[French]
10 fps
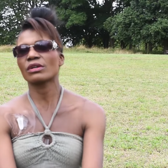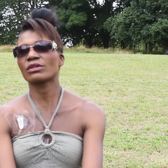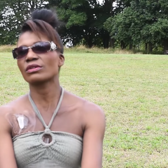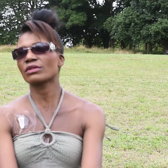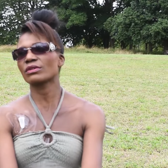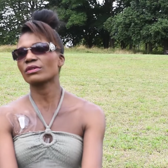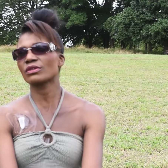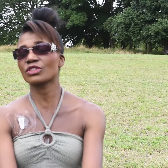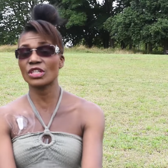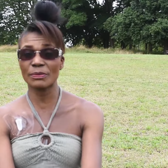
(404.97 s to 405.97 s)

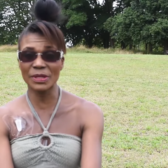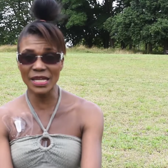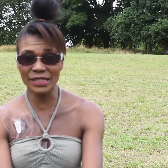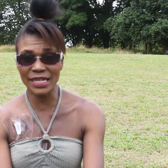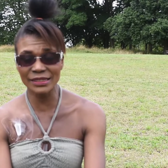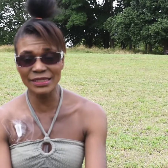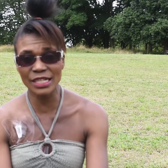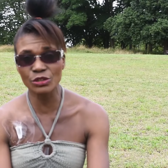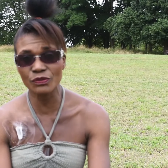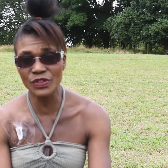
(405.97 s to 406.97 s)
Euh, j'ai bien regardé
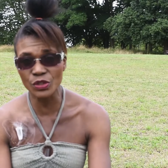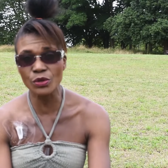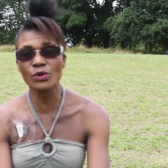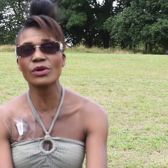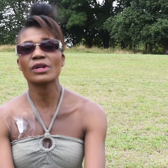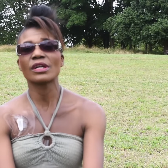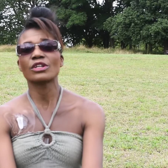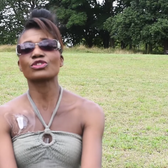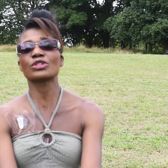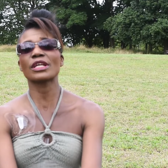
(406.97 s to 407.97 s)
quelques vidéos.
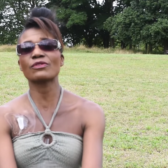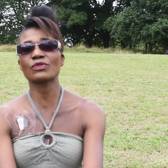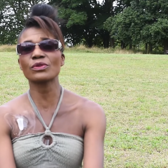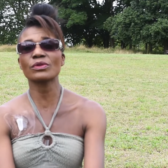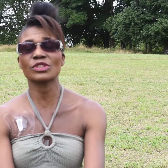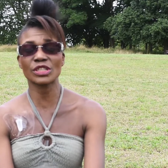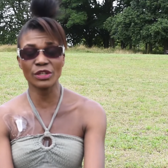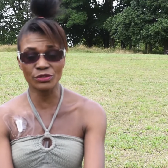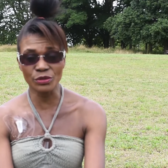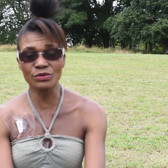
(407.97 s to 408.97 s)
Je l'ai vu, j'ai
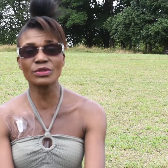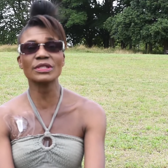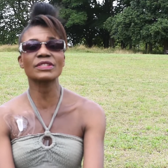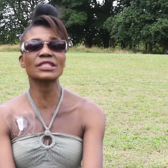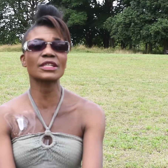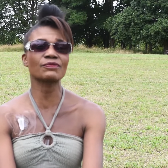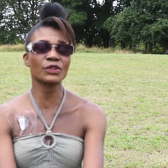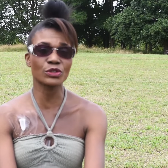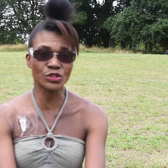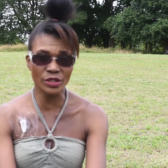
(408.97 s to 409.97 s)
entendu, il dit qu'il
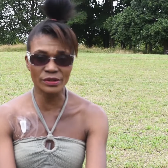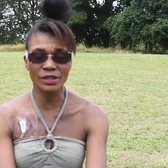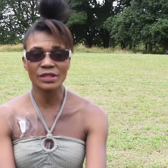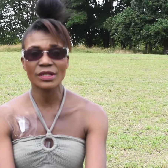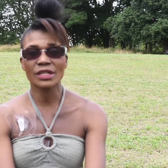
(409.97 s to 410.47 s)
fait le jeûne.